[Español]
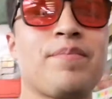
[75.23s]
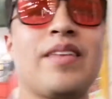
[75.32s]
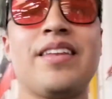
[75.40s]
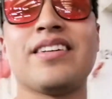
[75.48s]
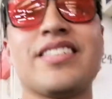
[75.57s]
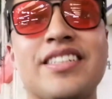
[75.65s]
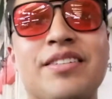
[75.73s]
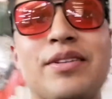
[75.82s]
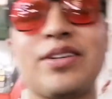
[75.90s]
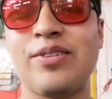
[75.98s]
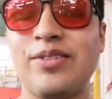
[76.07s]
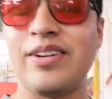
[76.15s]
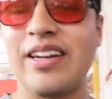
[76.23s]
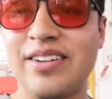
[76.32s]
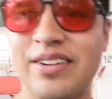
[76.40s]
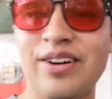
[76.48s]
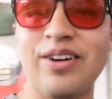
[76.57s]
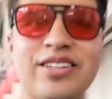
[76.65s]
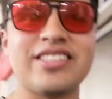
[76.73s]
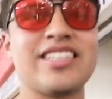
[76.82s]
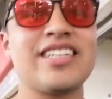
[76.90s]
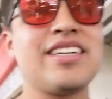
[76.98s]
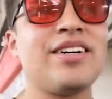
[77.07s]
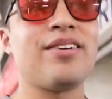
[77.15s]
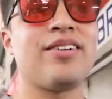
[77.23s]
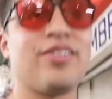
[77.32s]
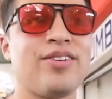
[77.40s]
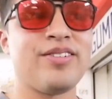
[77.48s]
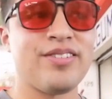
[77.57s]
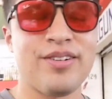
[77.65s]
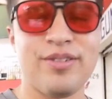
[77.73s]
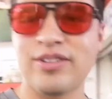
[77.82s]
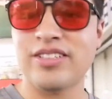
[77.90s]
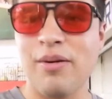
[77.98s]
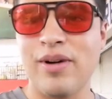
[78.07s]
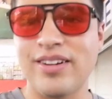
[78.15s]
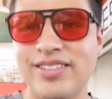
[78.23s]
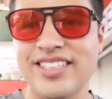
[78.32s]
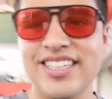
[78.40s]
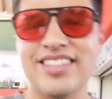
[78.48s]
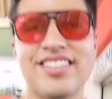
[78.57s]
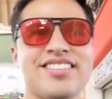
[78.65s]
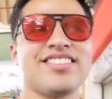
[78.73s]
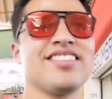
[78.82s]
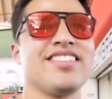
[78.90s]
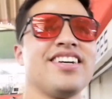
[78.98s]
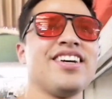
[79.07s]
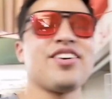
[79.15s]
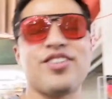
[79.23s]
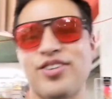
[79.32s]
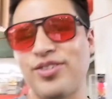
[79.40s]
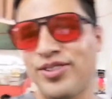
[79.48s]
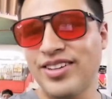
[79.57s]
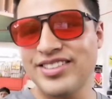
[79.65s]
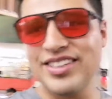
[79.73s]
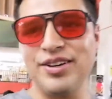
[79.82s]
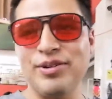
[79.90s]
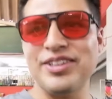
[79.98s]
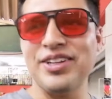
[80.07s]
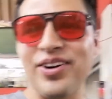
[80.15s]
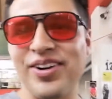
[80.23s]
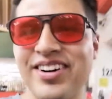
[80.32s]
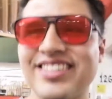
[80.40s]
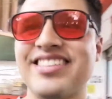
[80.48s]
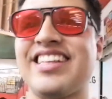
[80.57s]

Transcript: No sé, se me antoja un lonche o unos camaroncitos con un doce de bote rojo.